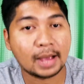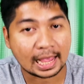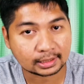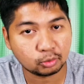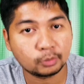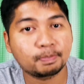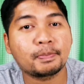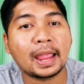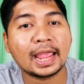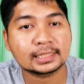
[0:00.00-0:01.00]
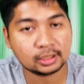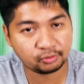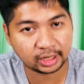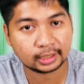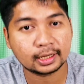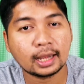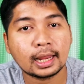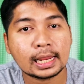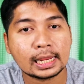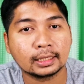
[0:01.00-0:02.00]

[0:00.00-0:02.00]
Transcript: มหาสมุทรแปซิฟิกนั่นเอ